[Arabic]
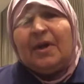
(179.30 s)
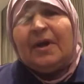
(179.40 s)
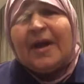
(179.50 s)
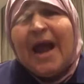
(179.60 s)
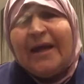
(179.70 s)

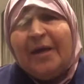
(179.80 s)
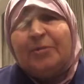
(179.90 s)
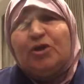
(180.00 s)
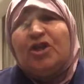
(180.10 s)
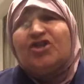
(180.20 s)
رايح
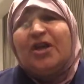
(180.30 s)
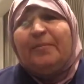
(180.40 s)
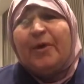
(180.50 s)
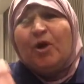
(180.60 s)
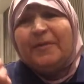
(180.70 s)
بده
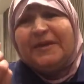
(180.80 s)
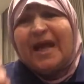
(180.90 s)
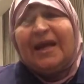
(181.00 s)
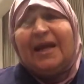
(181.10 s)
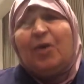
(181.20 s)
يجيب لقمة أكل